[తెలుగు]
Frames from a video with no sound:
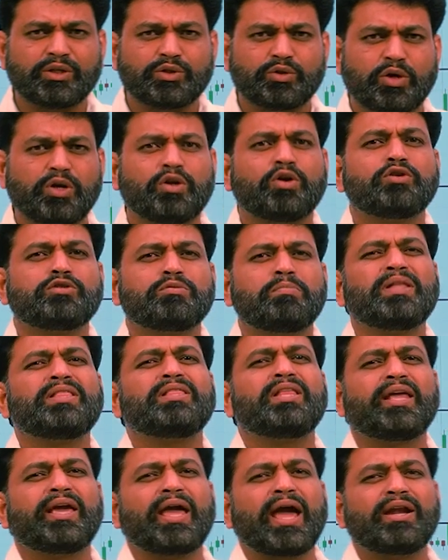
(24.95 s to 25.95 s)
సో ఈరోజు
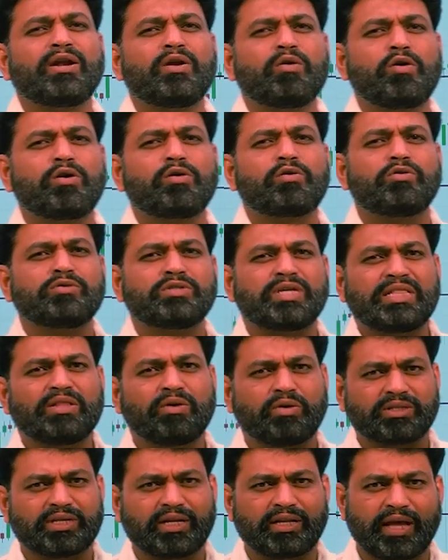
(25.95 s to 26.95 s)
మంత్లీ క్యాండిల్ కూడా క్లోజ్
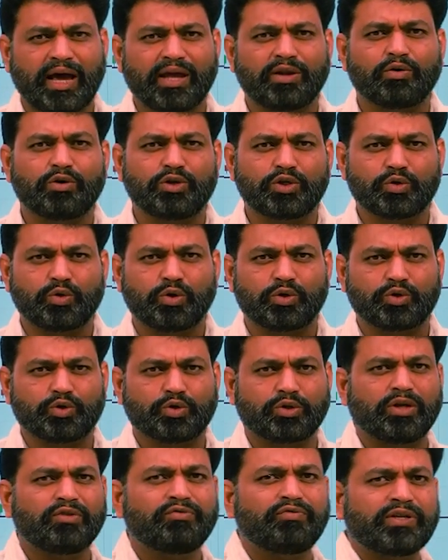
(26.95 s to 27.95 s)
అయింది ఒకసారి దాని గురించి కూడా
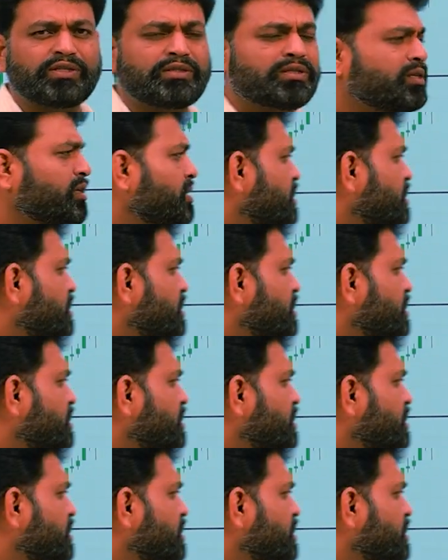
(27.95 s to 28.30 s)
చూద్దాం ఫస్ట్